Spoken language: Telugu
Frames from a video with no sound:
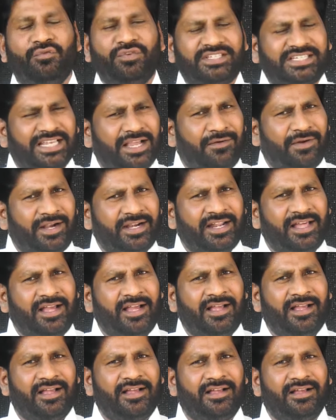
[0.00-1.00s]
విజయవాడ
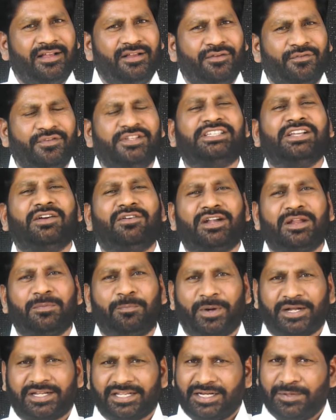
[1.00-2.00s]
విజయవాడ
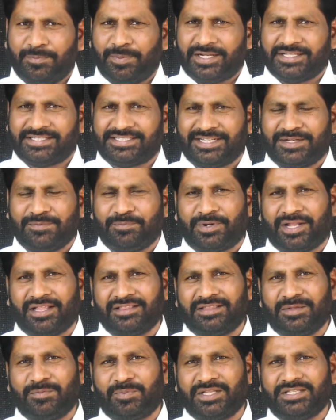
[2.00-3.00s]
పట్టణ పరిసర
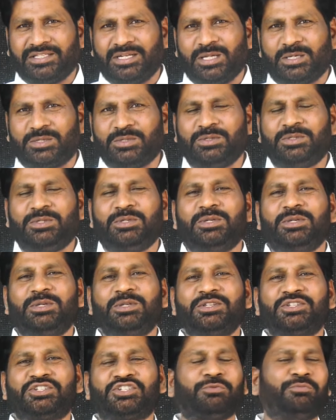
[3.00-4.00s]
ప్రాంత ప్రజలకు
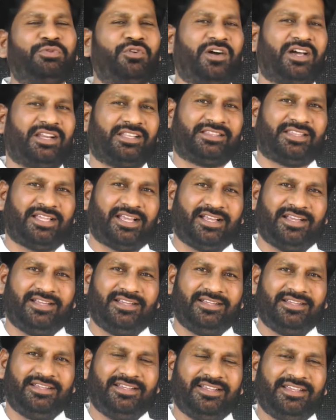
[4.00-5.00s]
శుభవార్త
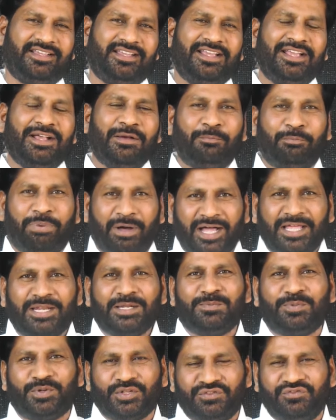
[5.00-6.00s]

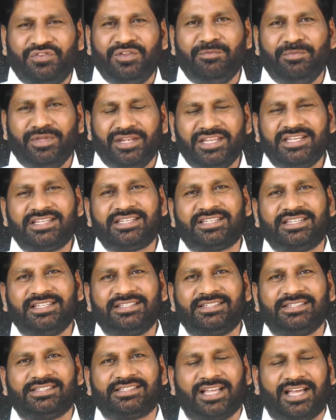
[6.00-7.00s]
పాల్ పృథ్వీ
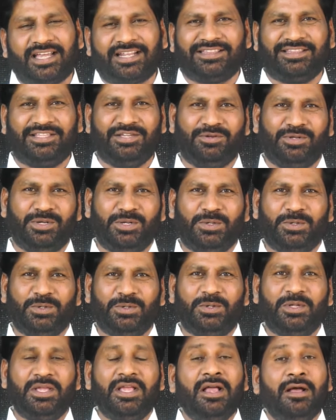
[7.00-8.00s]
మినిస్ట్రీస్ సారథ్యంలో
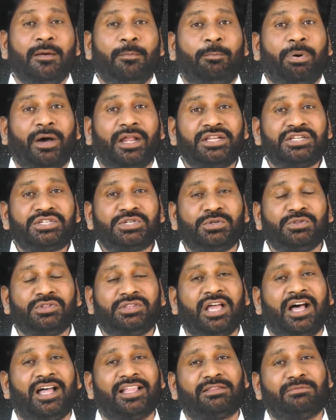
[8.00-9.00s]

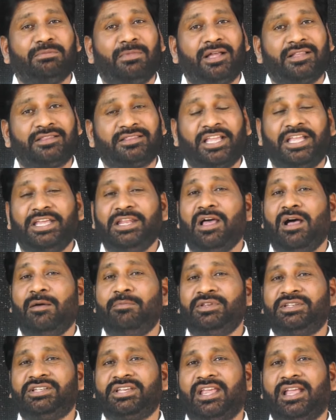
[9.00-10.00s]
పరిశుద్ధాత్మ
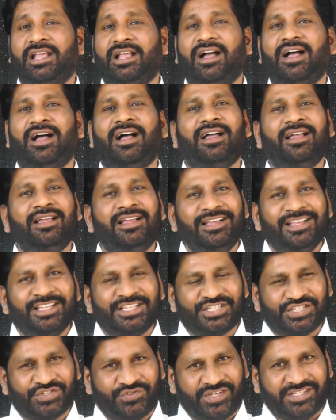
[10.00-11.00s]
తైలాభిషేక
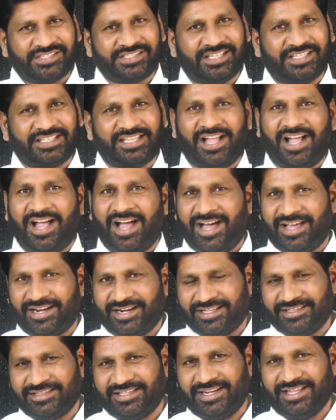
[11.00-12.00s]
స్వస్థత
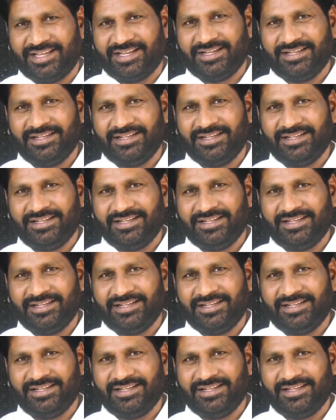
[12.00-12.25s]
ఆరాధన